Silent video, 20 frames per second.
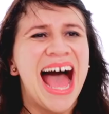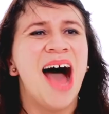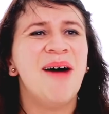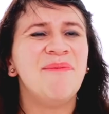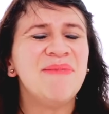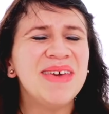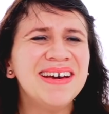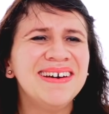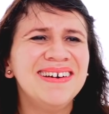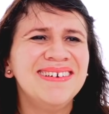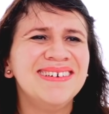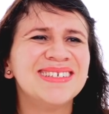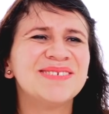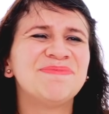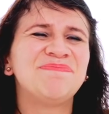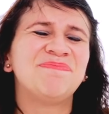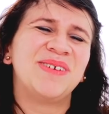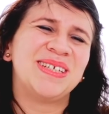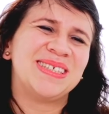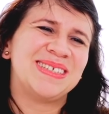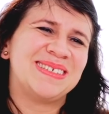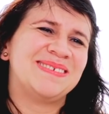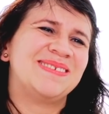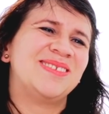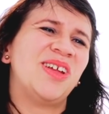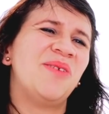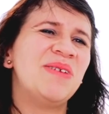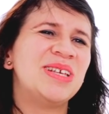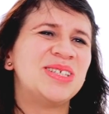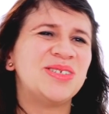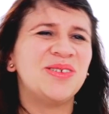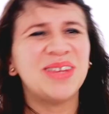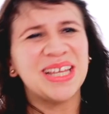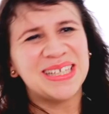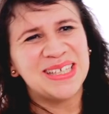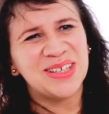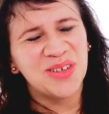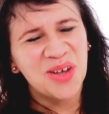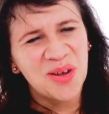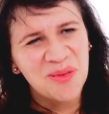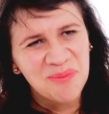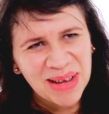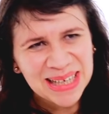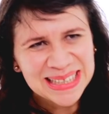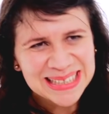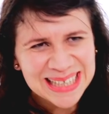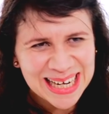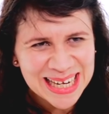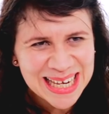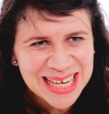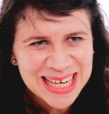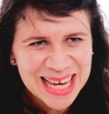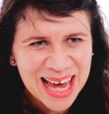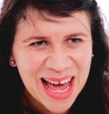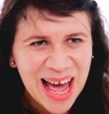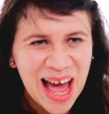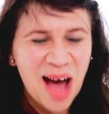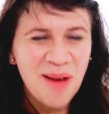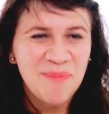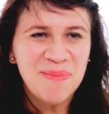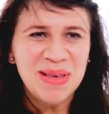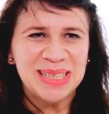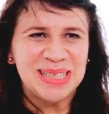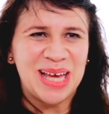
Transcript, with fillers: Amigos, pues tómense un tecito de manzanilla a mi